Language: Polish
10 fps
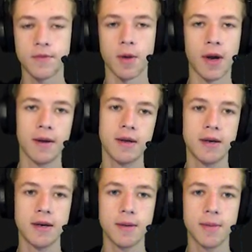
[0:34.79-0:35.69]
Dobra,
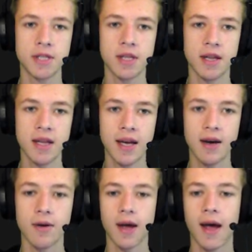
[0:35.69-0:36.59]
e, będzie na D,
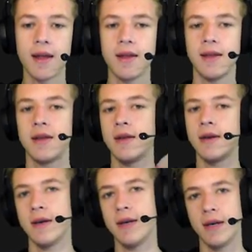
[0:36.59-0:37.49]
OK i
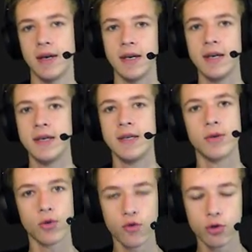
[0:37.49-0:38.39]

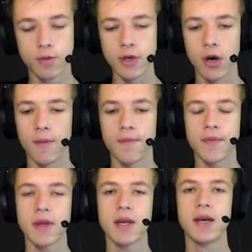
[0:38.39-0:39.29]
utwórzmy go.
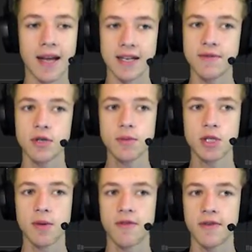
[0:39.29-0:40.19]
Teraz wchodzimy
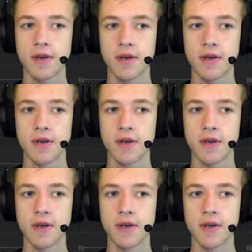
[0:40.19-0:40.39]
sobie w e,